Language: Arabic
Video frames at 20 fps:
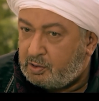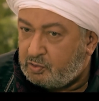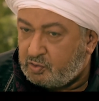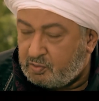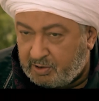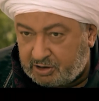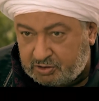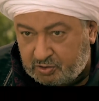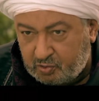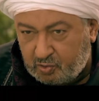
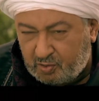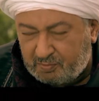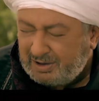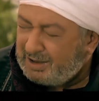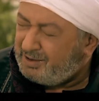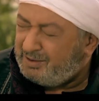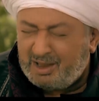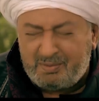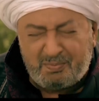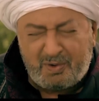ومطلوب
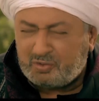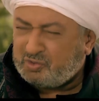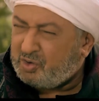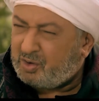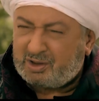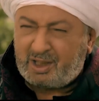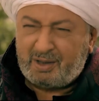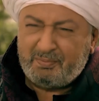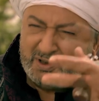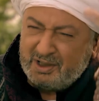إيه الموضوع
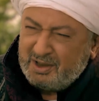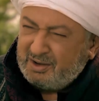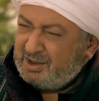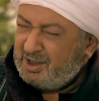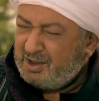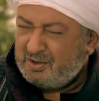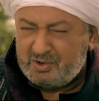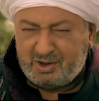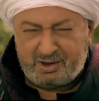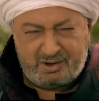كبير
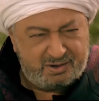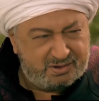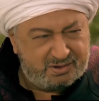قوي